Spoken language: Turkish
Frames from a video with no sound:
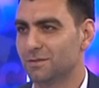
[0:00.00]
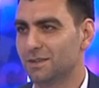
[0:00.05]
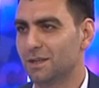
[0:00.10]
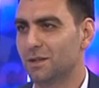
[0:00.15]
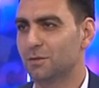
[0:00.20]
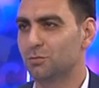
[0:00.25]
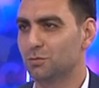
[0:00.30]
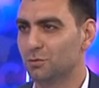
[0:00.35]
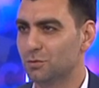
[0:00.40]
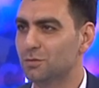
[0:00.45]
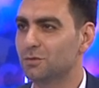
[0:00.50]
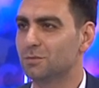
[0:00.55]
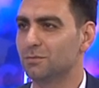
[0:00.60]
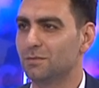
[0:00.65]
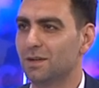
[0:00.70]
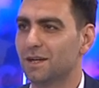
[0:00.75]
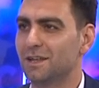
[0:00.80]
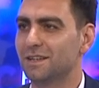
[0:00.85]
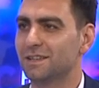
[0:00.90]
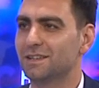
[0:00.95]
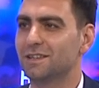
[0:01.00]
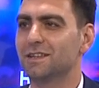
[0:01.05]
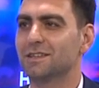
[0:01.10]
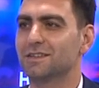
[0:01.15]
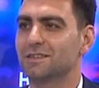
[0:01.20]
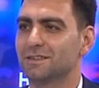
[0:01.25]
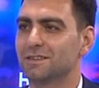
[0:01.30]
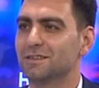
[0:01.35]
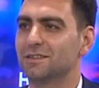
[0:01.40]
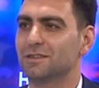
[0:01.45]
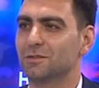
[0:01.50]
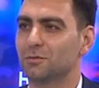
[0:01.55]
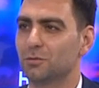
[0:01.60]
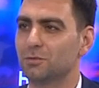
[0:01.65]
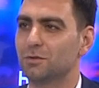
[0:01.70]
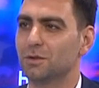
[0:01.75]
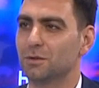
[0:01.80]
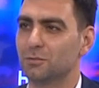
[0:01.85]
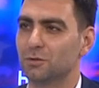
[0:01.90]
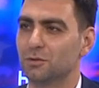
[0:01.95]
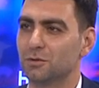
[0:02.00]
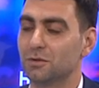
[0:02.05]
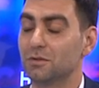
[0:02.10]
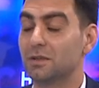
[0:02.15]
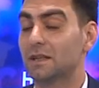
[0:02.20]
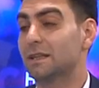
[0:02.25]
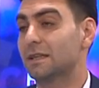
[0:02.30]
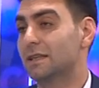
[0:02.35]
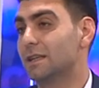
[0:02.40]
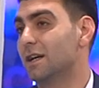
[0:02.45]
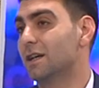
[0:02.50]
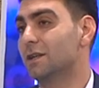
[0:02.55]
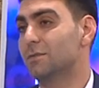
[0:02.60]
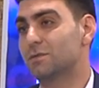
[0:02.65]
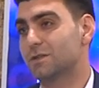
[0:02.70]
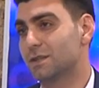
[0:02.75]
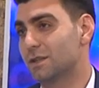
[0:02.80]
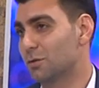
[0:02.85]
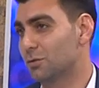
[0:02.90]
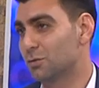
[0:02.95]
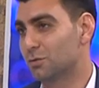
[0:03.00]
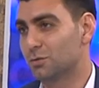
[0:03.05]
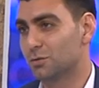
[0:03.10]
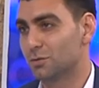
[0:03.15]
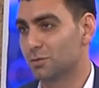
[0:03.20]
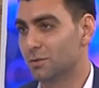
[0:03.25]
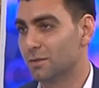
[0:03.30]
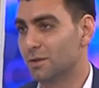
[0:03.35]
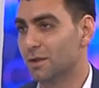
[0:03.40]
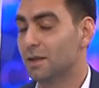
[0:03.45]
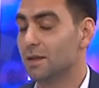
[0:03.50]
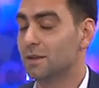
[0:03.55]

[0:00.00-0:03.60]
Yani büyük maliyetler e, götürebiliyor ya da karımızdan götürüyor.